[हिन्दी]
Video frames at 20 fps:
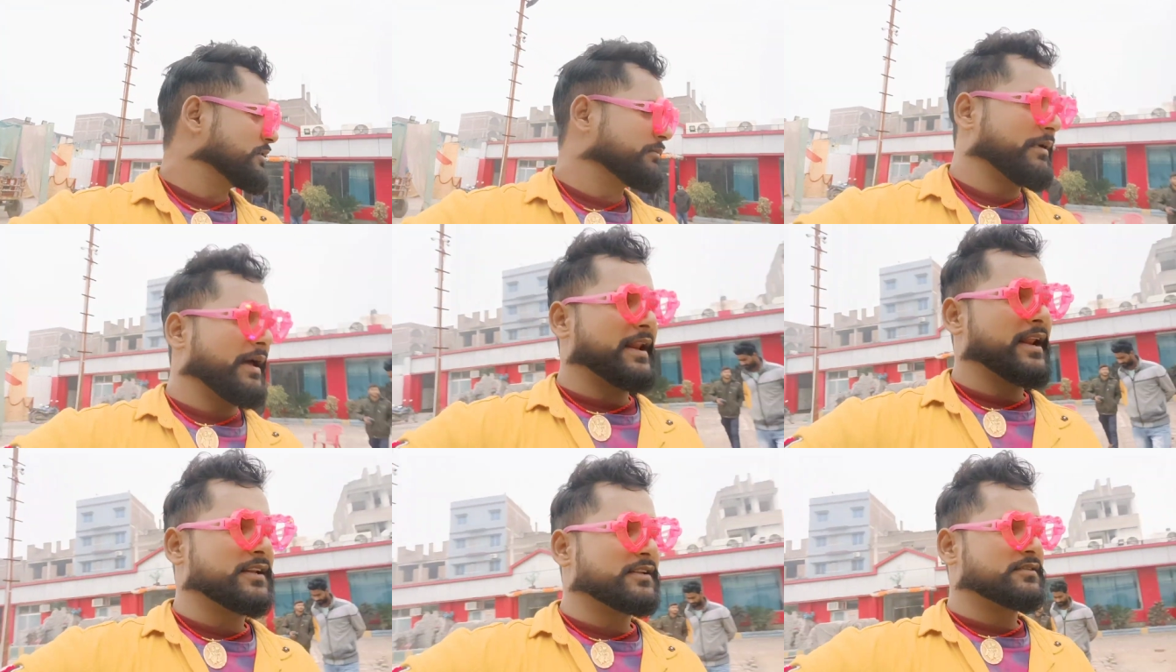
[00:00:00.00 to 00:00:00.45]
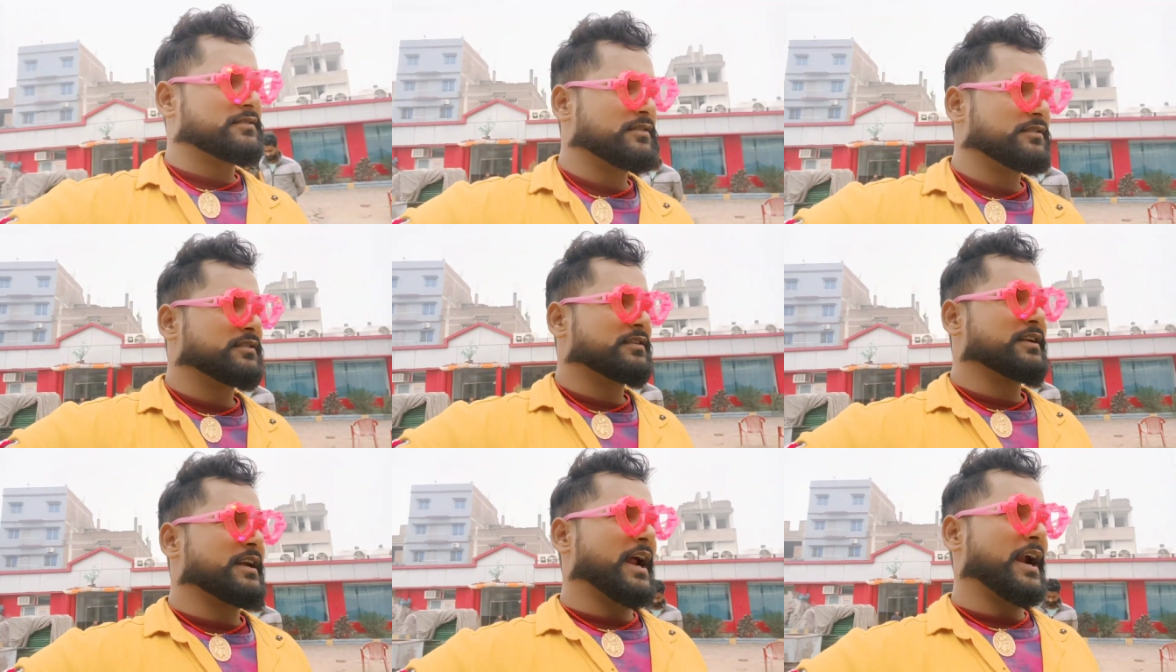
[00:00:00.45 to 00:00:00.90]
मैरिज
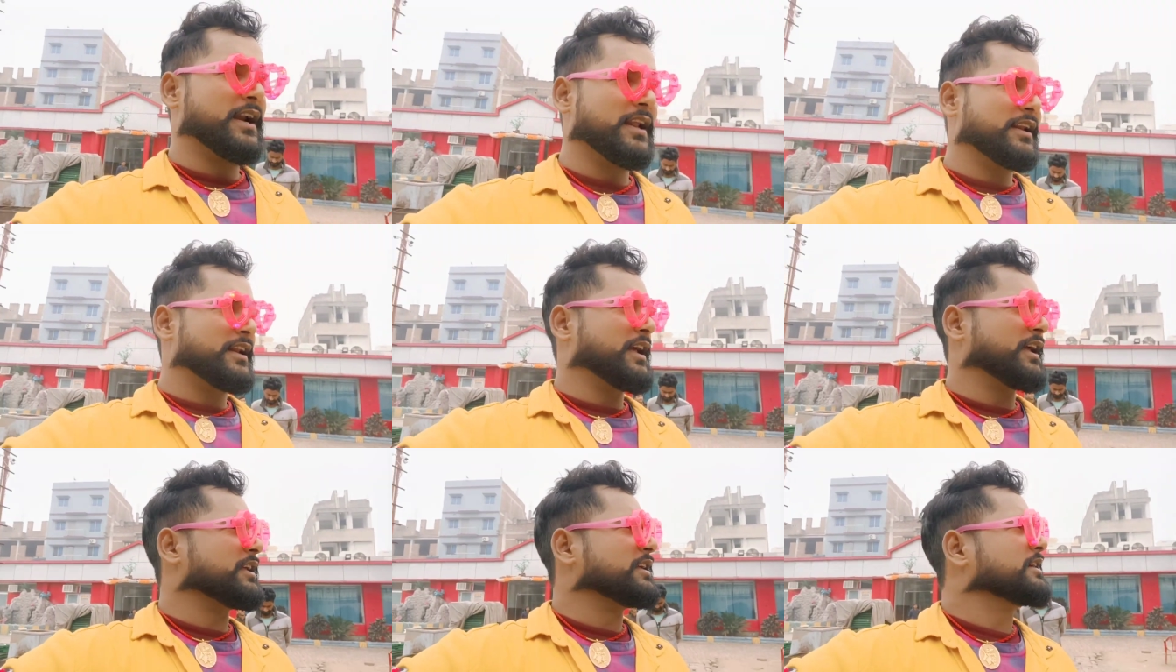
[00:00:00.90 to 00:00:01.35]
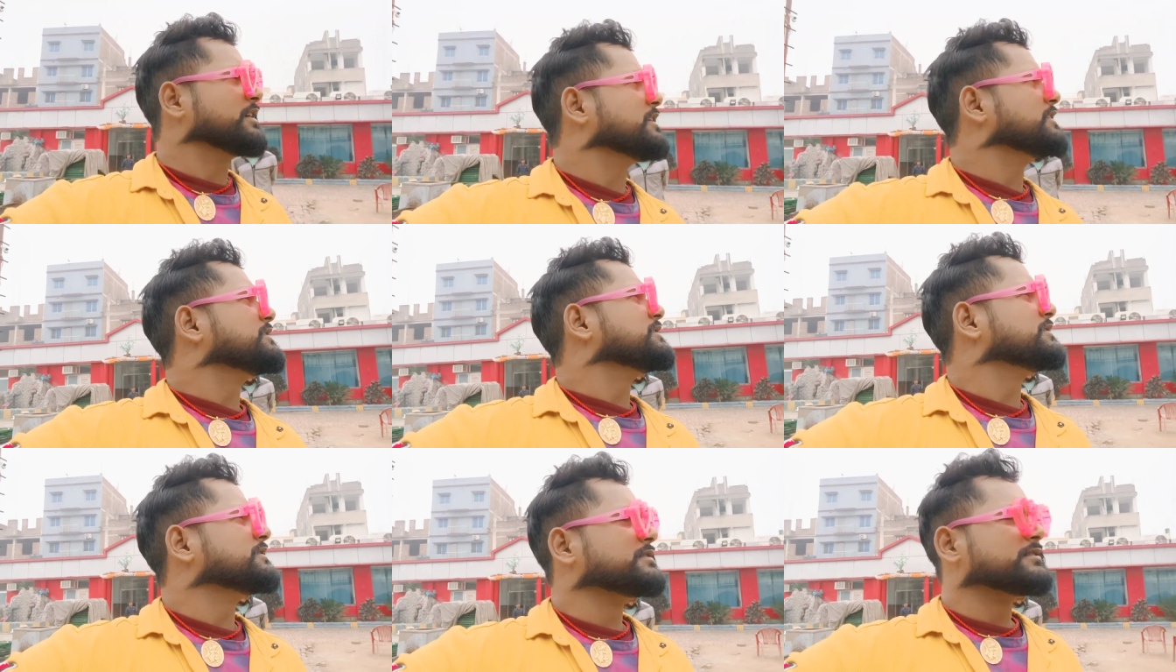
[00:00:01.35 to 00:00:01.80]
गार्डन है ये
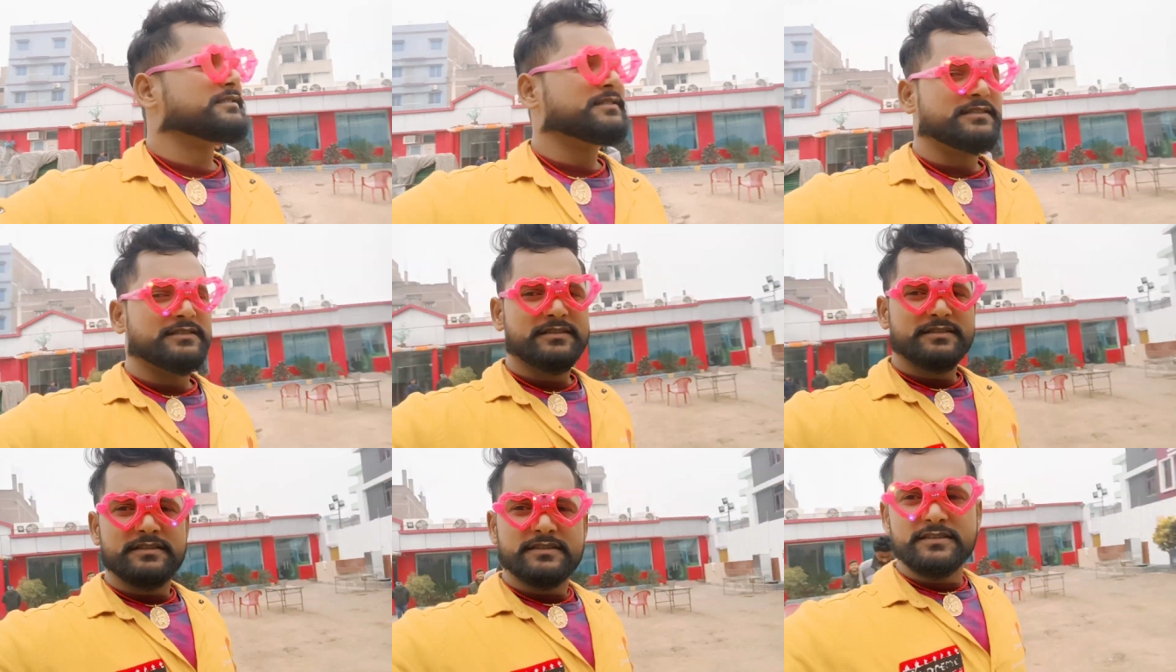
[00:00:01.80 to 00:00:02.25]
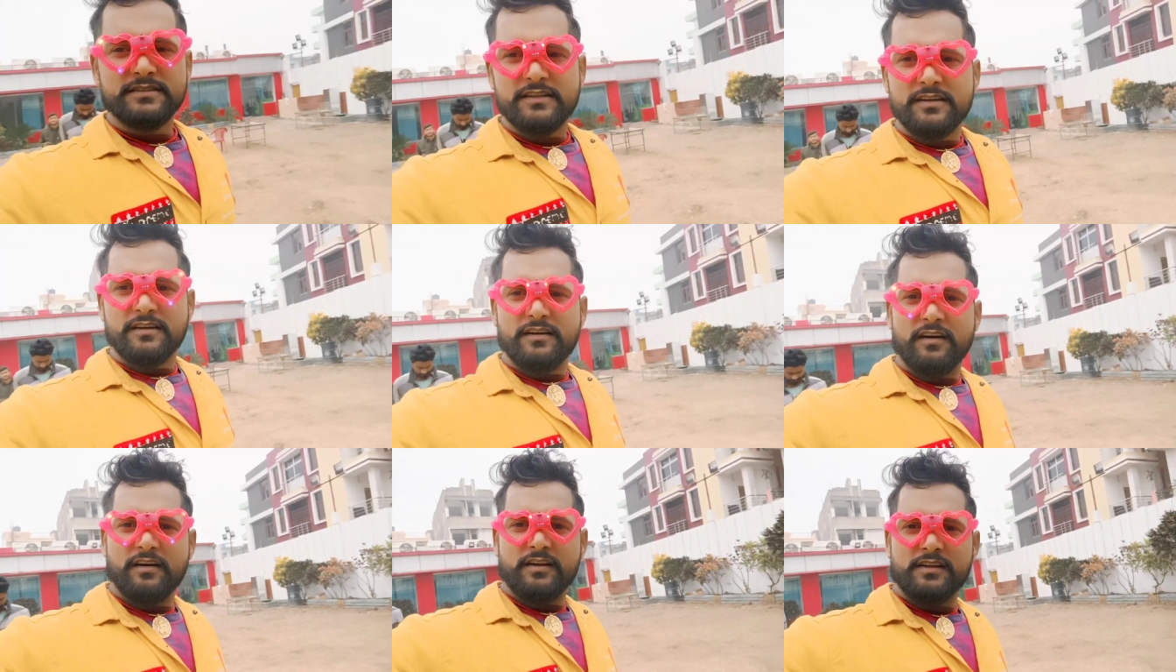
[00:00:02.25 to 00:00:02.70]

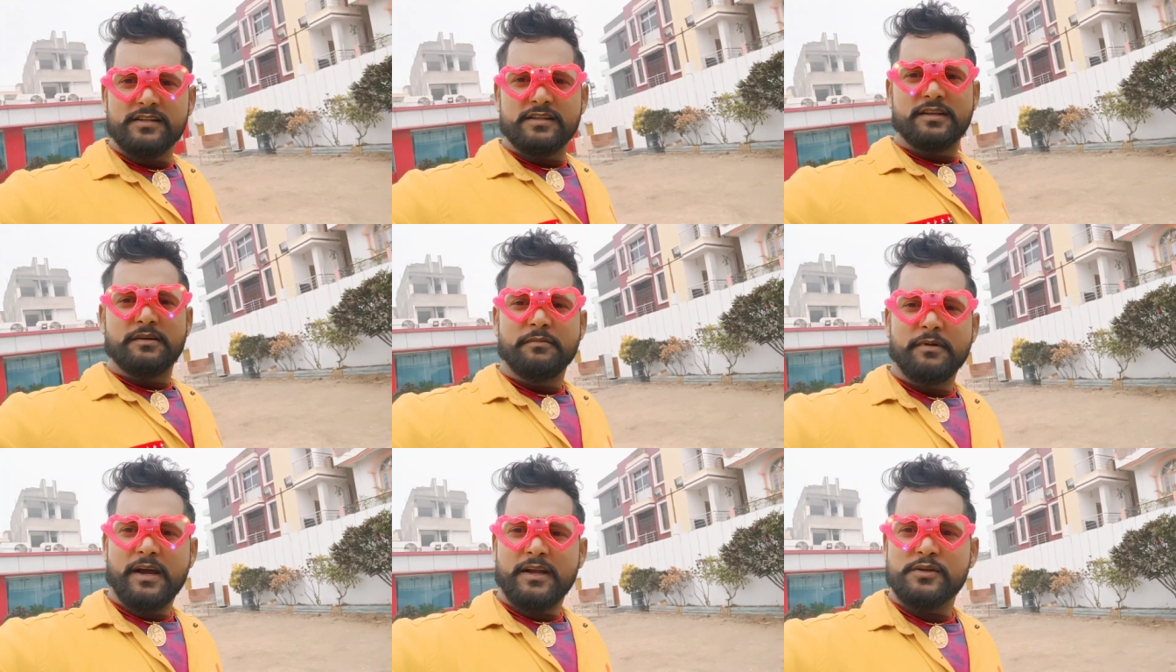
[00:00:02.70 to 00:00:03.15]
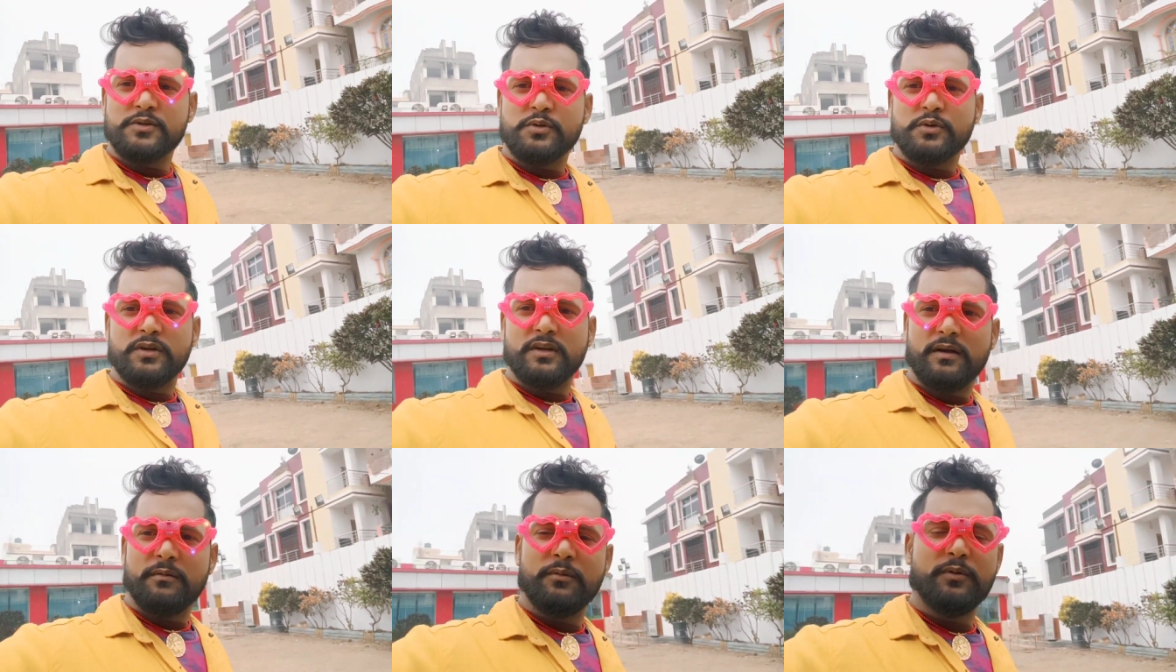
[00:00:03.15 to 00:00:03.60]
और इसी में आज
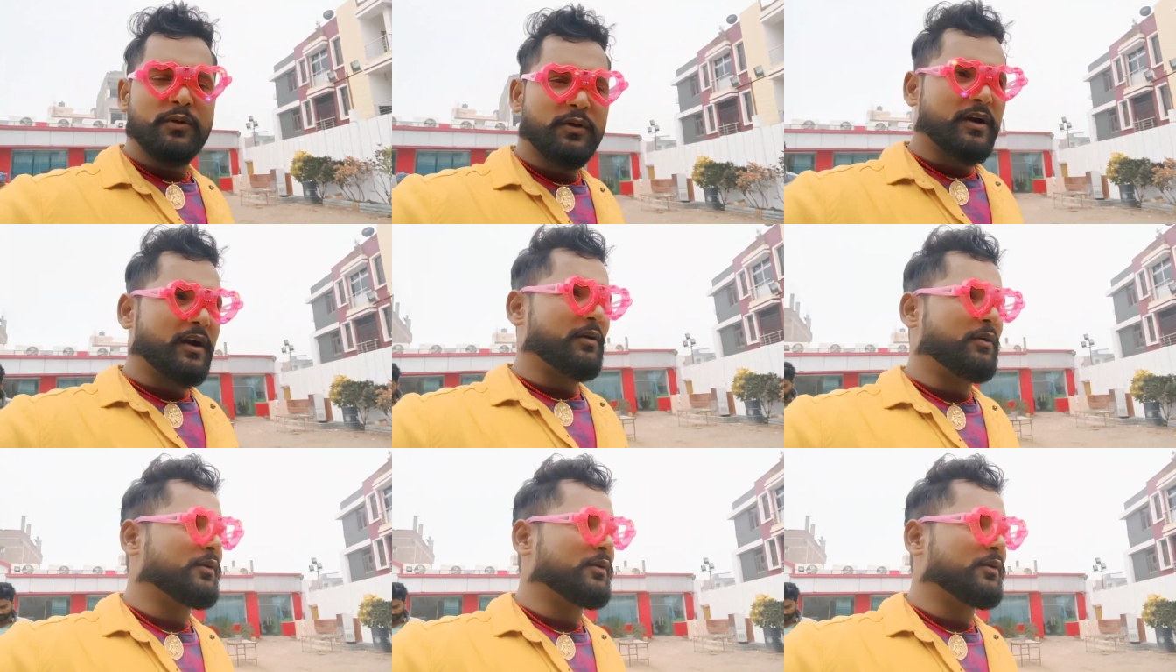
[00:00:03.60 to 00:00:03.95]
शूटिंग हम लोग का